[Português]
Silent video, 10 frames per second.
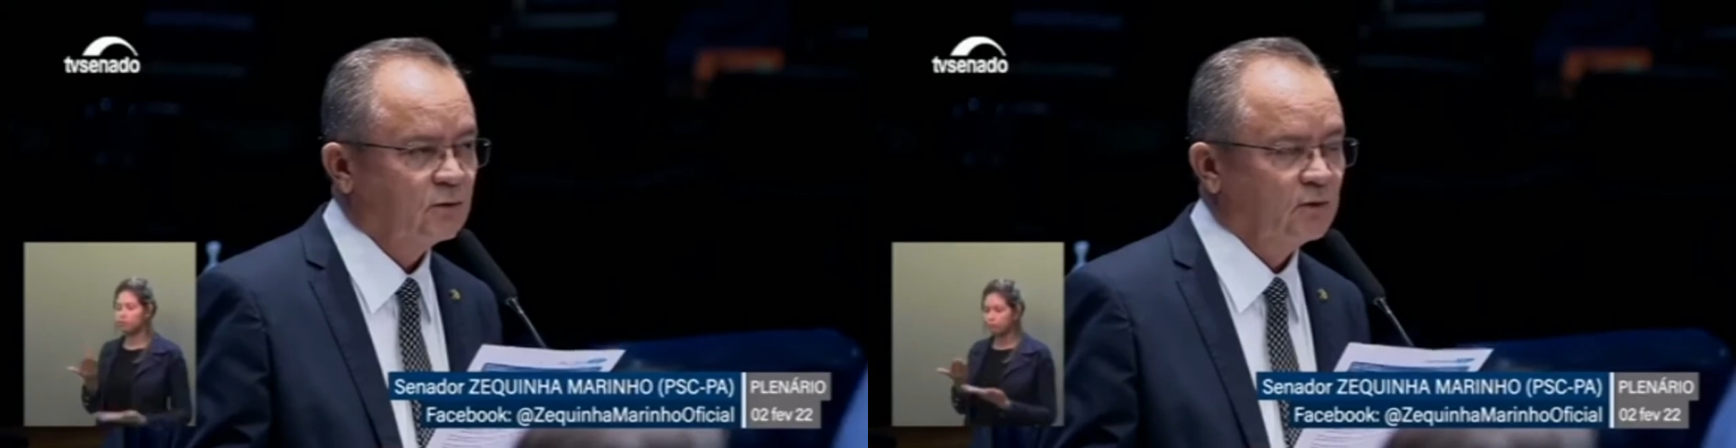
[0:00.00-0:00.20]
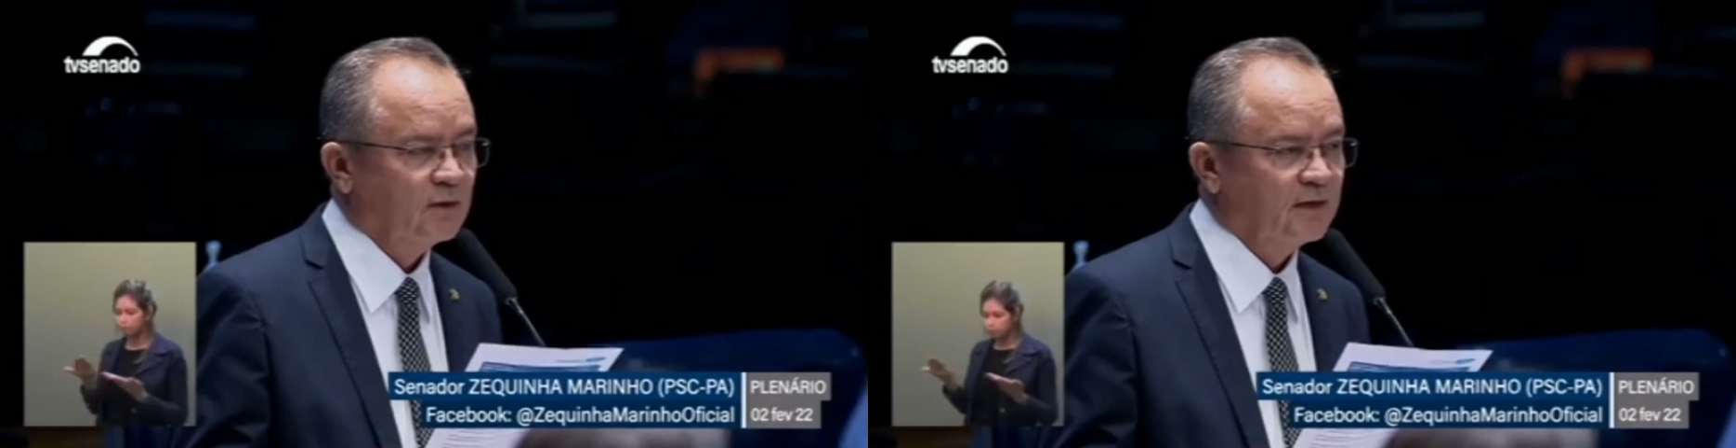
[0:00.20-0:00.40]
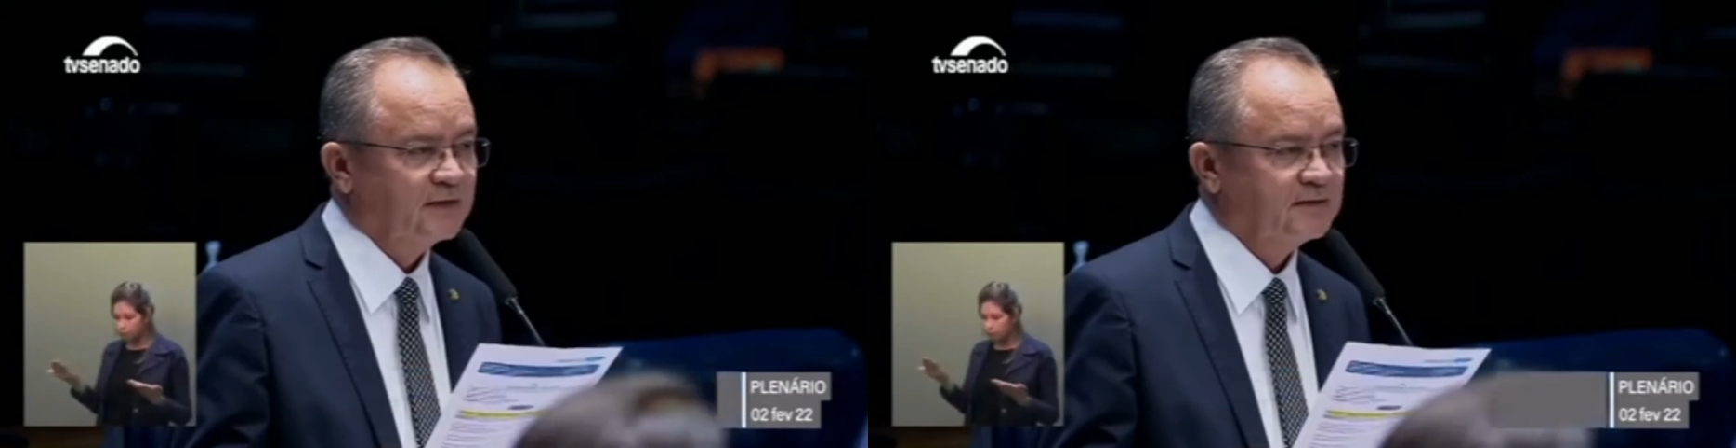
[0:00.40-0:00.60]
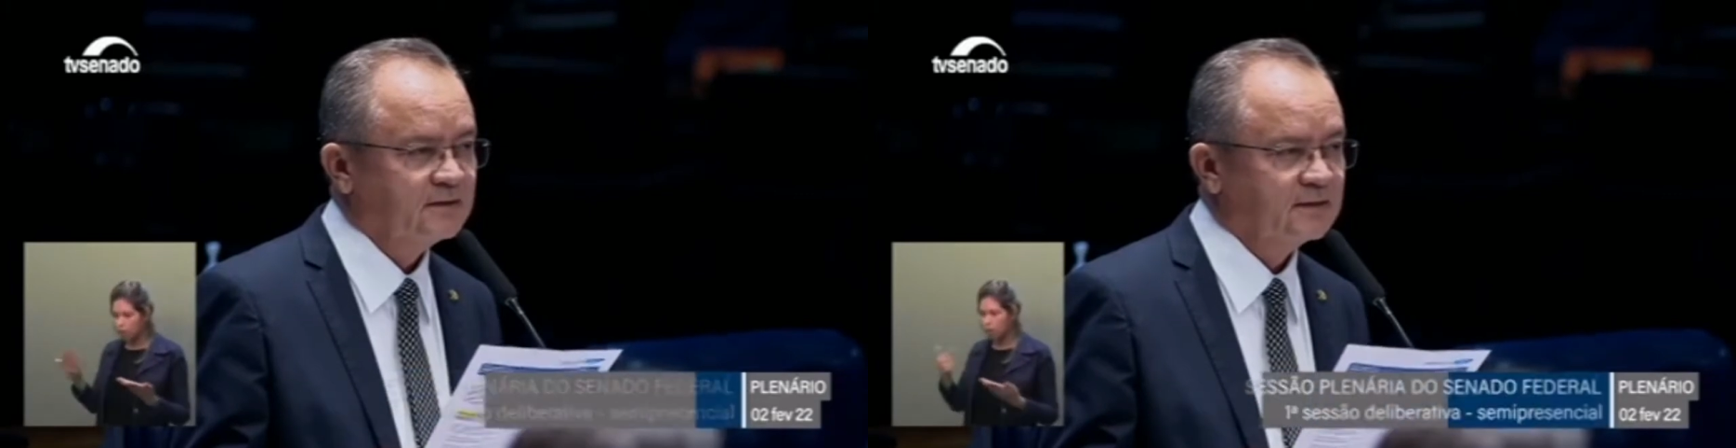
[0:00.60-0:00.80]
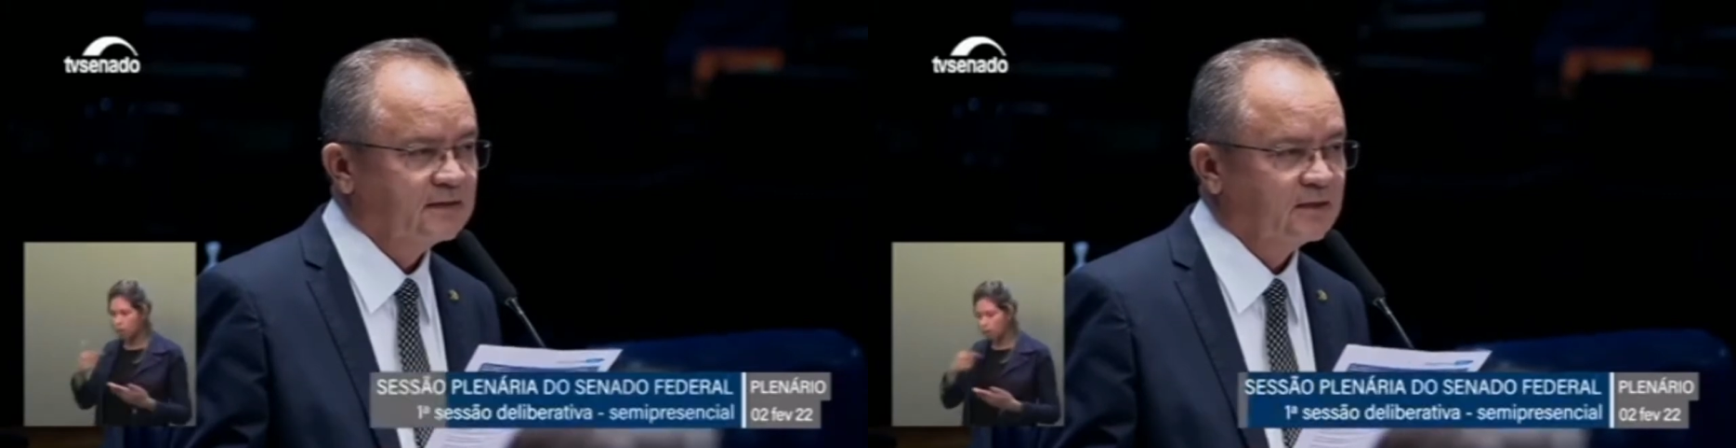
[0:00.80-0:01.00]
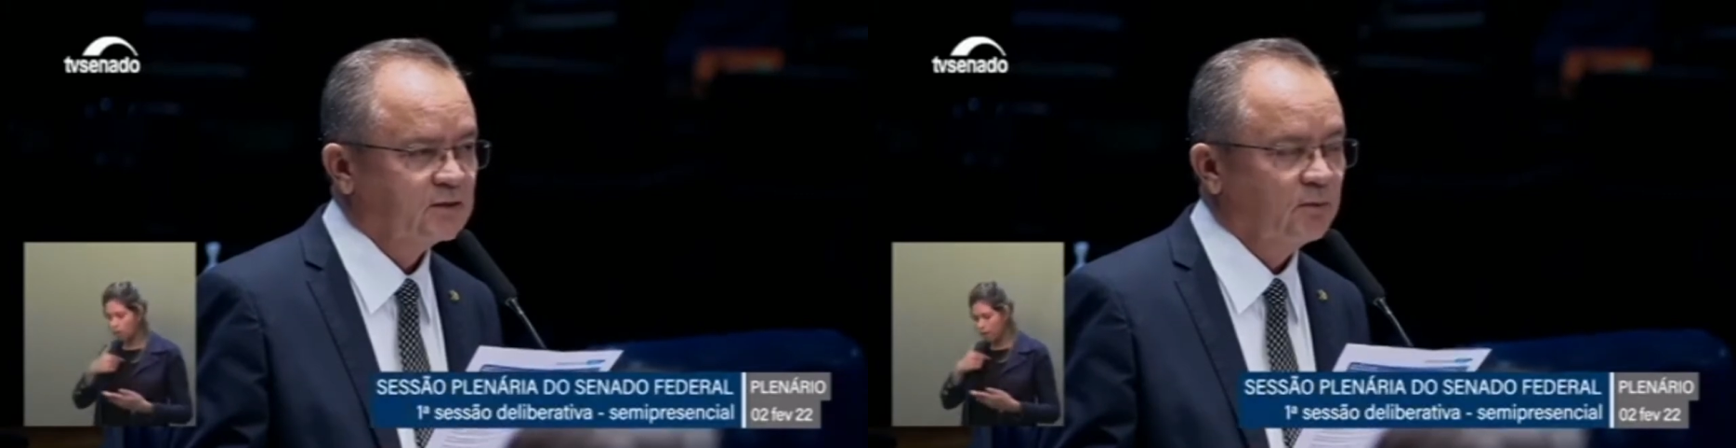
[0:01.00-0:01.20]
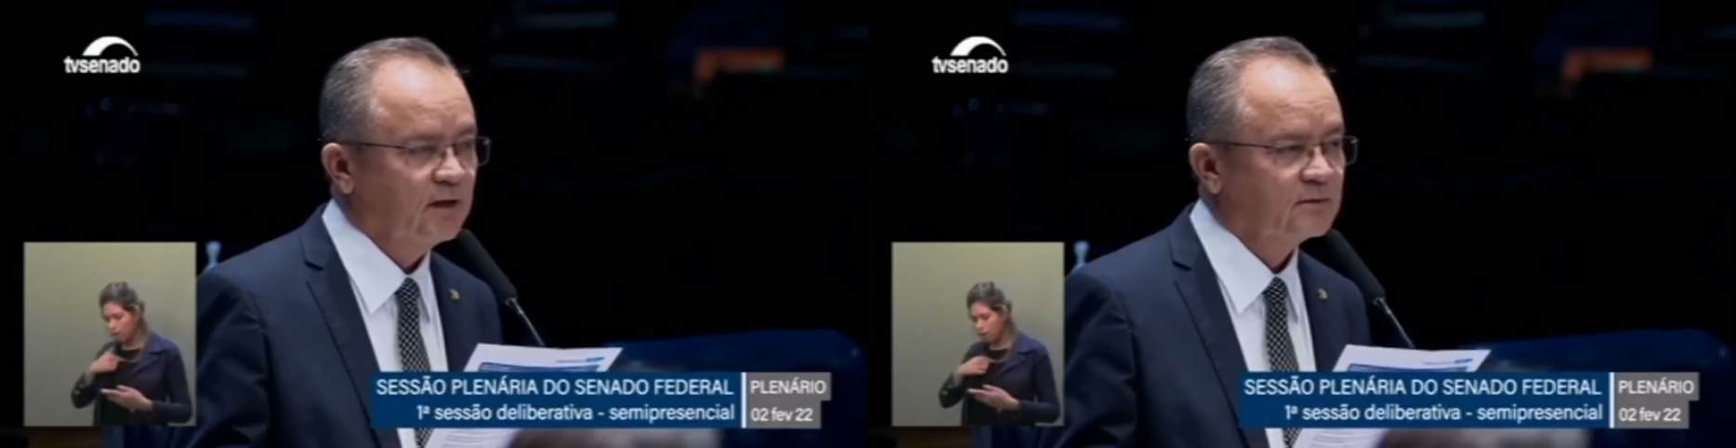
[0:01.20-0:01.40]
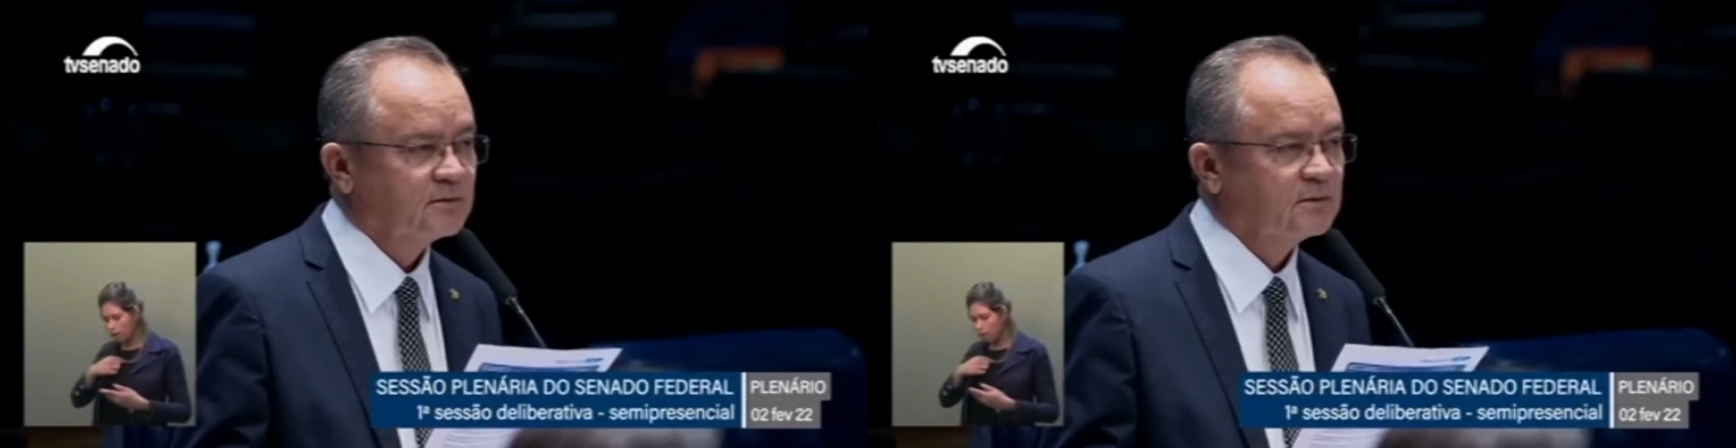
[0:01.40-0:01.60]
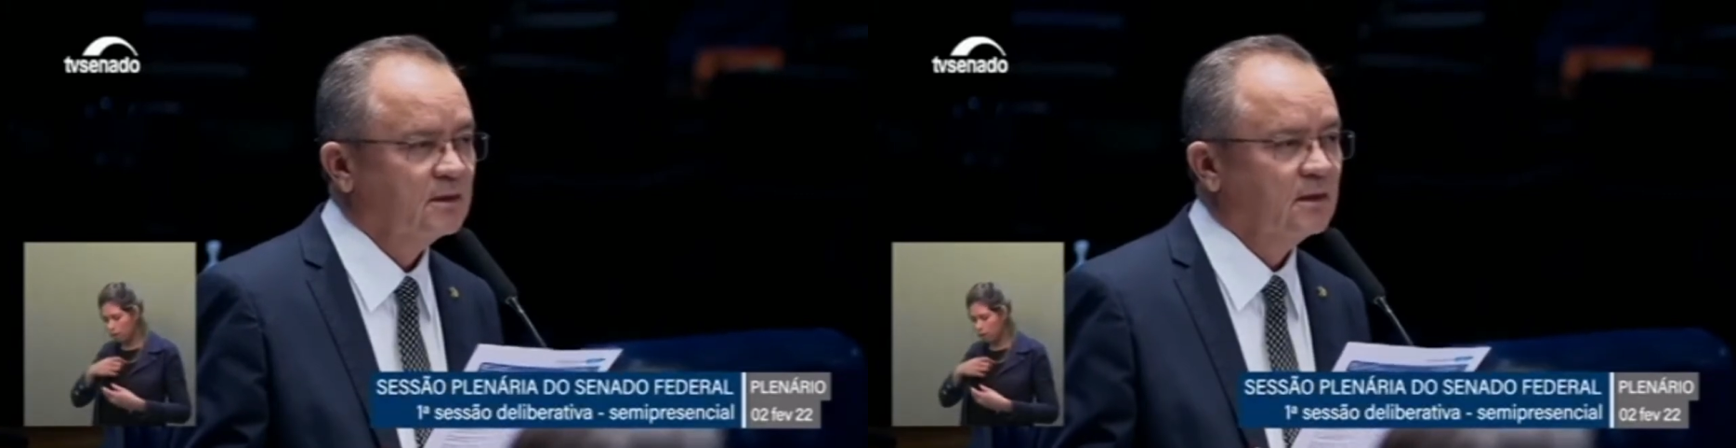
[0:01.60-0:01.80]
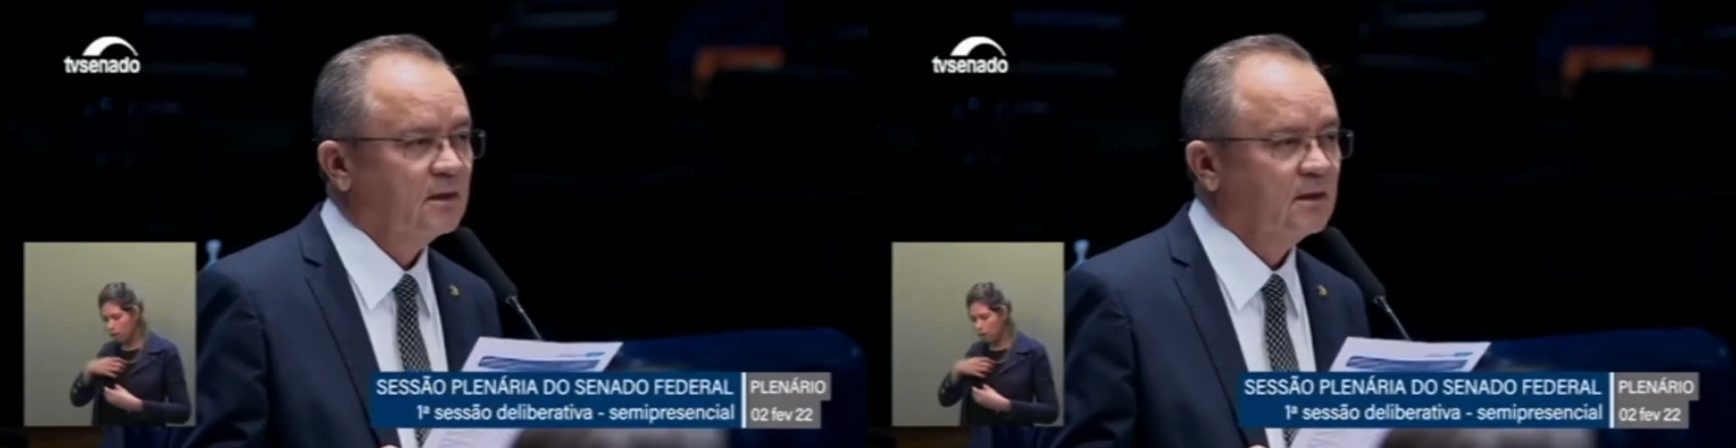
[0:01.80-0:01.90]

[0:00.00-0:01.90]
condolências e sentimentos